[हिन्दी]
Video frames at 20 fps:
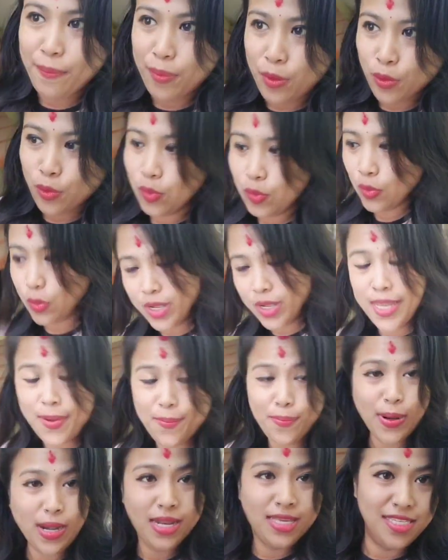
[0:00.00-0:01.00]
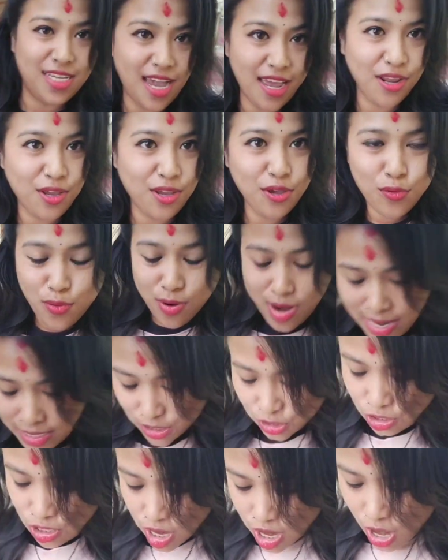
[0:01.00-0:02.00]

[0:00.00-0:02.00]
आप लोगों को कहीं पर ले जा रही हूँ आज